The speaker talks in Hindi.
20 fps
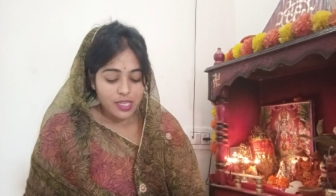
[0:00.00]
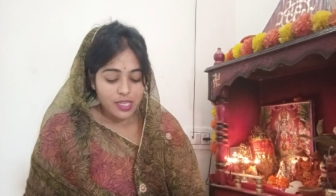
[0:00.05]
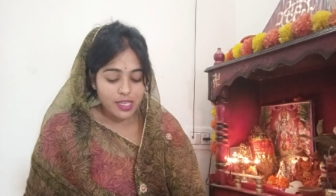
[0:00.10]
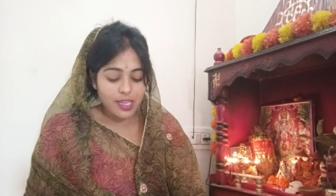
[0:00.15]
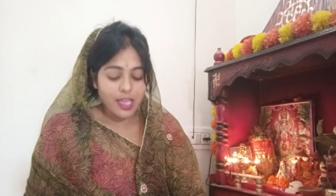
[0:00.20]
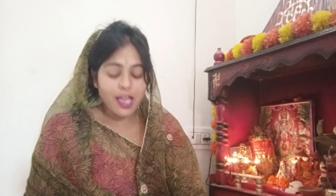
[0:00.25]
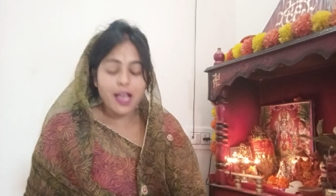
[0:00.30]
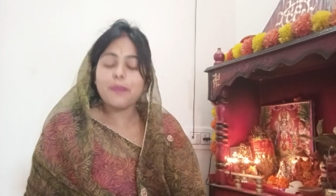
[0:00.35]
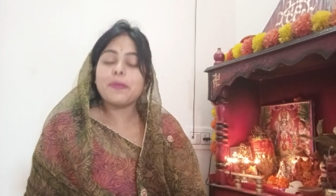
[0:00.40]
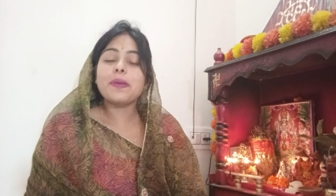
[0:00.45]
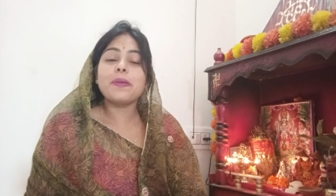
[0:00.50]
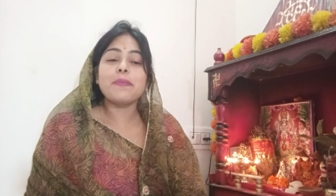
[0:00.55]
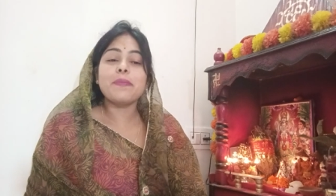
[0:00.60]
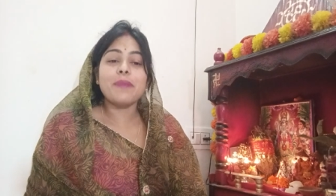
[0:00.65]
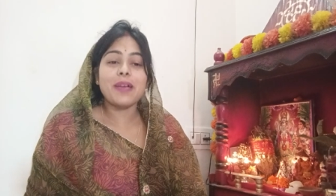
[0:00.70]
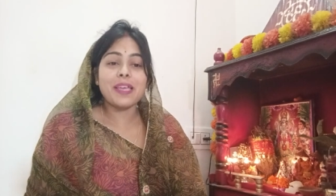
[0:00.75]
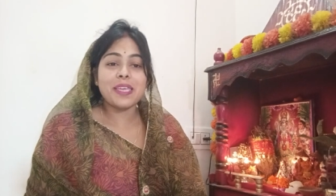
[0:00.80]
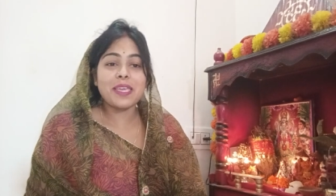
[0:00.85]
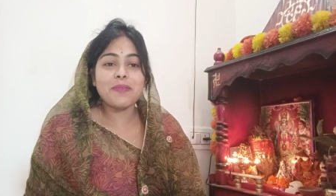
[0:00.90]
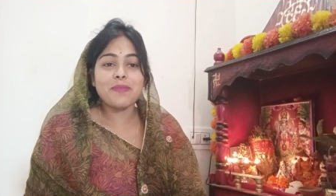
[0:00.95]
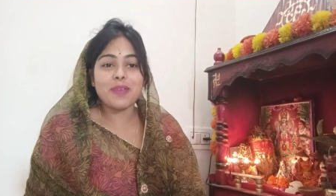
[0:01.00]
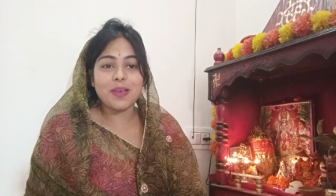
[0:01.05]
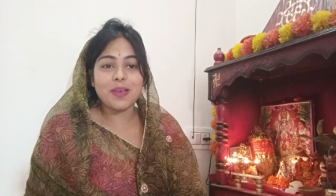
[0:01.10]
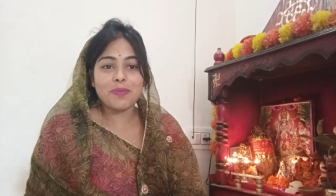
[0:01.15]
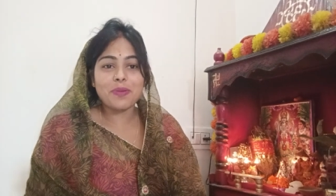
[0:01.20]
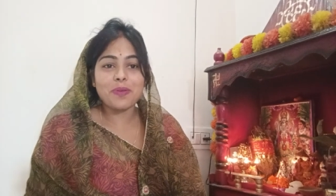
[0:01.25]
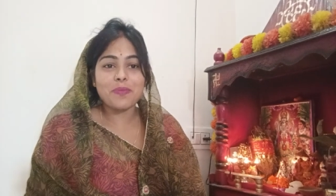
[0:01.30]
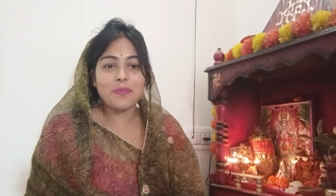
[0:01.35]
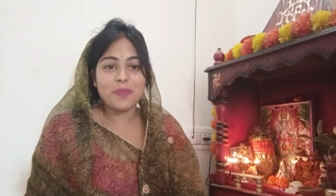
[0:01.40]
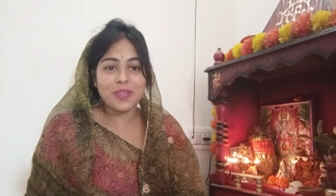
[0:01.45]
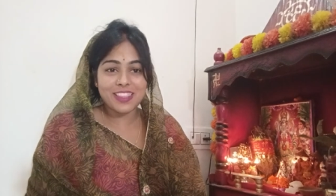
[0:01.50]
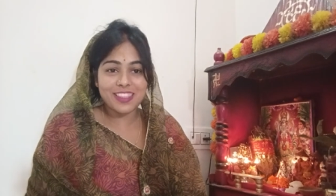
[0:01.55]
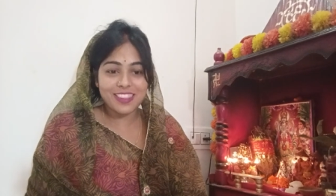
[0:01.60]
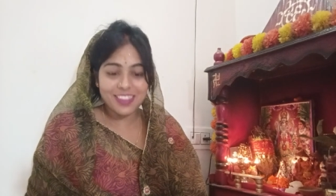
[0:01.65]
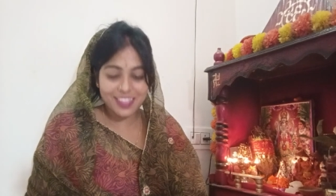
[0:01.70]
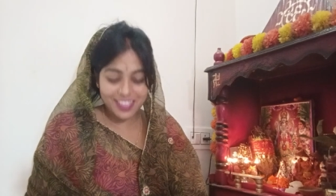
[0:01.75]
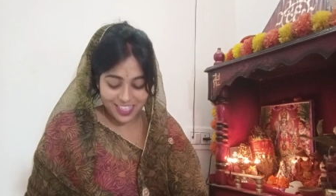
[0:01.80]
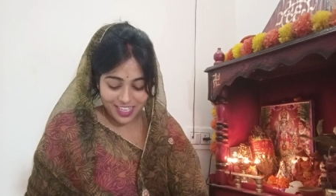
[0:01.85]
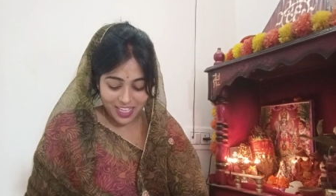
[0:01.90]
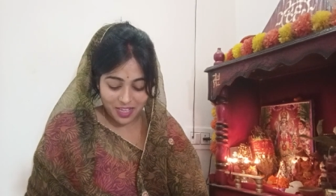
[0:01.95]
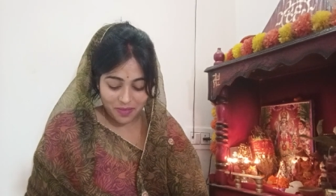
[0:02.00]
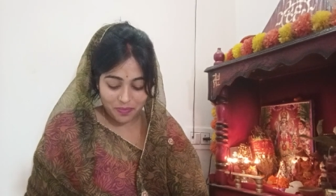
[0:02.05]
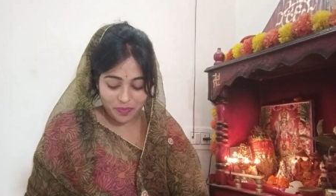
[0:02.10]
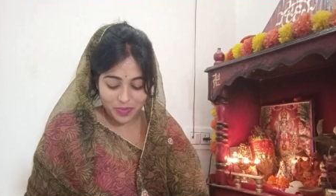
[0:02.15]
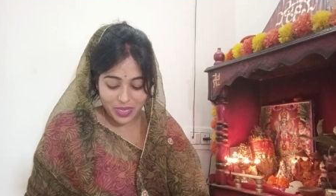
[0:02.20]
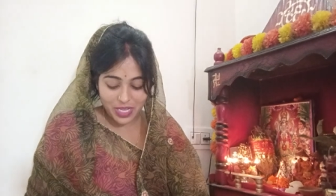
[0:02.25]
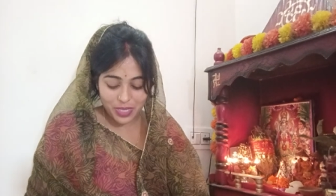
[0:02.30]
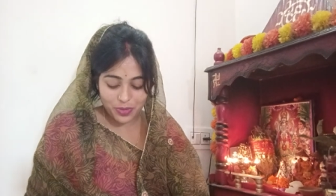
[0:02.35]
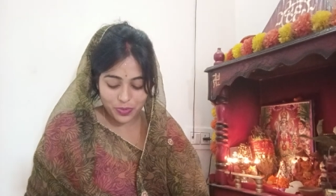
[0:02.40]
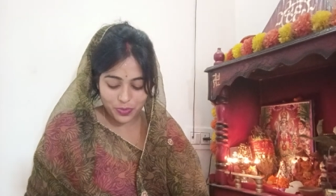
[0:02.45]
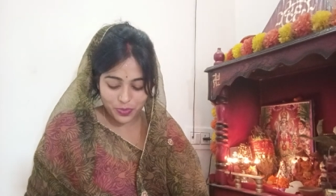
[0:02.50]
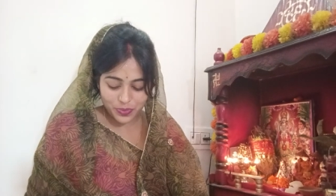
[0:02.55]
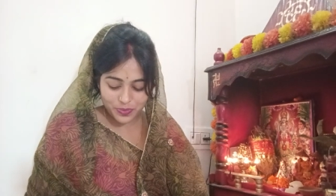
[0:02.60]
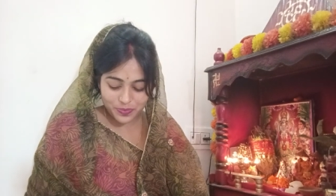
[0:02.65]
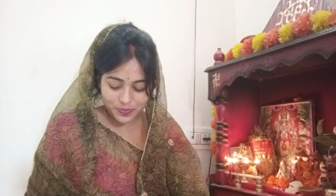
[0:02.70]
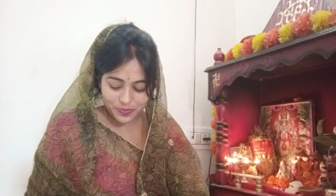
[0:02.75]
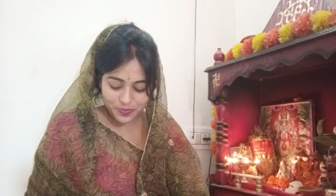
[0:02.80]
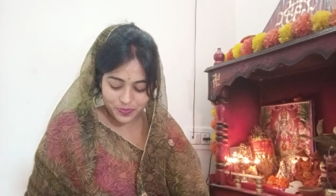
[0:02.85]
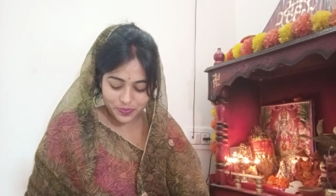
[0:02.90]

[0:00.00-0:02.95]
कि आपके मायके में आपके पति का अपमान हो